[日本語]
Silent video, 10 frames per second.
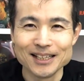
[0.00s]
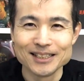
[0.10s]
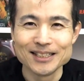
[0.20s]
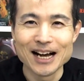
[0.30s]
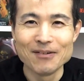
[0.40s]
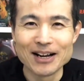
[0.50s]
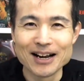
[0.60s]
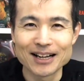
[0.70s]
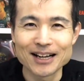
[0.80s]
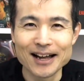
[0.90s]
柔
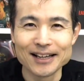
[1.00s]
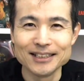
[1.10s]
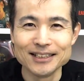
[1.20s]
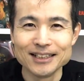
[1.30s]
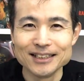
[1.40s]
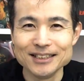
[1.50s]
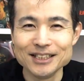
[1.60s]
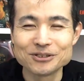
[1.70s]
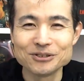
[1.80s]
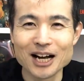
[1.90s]
らかい
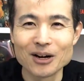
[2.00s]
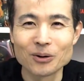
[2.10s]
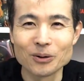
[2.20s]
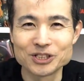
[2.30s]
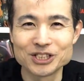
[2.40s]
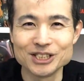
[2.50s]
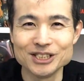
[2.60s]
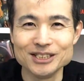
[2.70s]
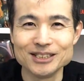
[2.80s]
肉が欲しい